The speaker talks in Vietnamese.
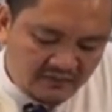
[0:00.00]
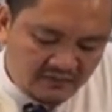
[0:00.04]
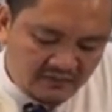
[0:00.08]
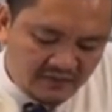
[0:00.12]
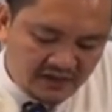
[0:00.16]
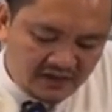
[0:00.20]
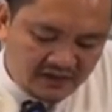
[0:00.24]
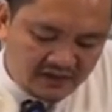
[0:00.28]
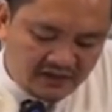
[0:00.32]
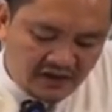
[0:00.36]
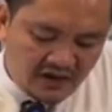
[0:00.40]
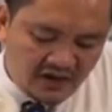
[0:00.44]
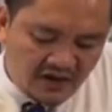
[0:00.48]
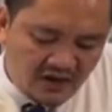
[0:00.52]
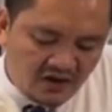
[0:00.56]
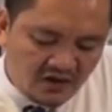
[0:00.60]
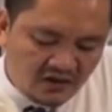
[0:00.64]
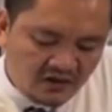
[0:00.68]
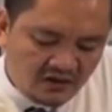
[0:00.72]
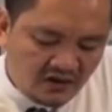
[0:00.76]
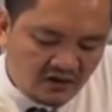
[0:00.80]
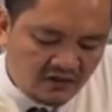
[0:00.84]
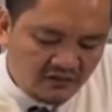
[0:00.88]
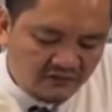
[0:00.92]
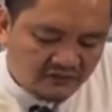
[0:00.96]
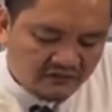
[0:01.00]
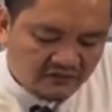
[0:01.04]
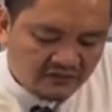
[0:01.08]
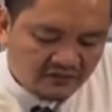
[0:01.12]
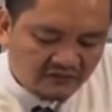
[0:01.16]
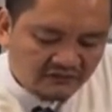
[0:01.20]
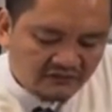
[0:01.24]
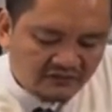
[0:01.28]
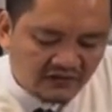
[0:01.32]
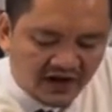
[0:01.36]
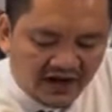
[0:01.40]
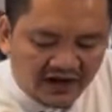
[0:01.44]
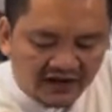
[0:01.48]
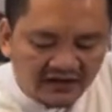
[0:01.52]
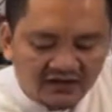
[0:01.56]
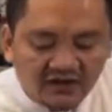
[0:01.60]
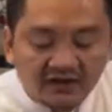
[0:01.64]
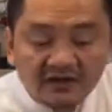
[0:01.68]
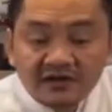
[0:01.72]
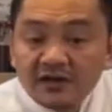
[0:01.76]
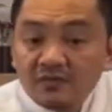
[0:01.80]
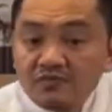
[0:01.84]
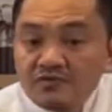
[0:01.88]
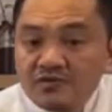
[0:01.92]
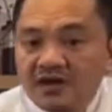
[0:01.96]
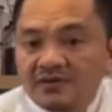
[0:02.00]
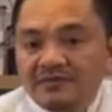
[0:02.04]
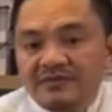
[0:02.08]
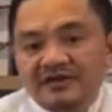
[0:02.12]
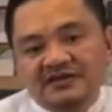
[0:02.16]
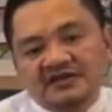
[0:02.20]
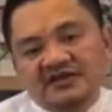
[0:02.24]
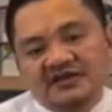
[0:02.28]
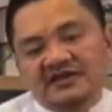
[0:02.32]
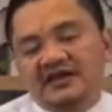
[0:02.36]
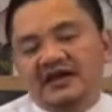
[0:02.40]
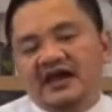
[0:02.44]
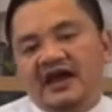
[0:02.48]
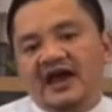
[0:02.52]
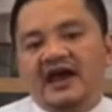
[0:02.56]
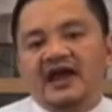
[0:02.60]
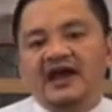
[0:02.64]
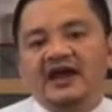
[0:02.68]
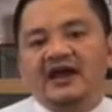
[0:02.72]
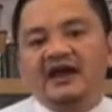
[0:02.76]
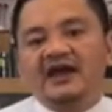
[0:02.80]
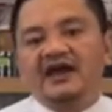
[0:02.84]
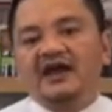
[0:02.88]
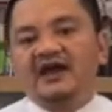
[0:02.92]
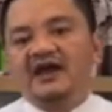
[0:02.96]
mình cho nó vừa phải thôi giống như là mình chiên cá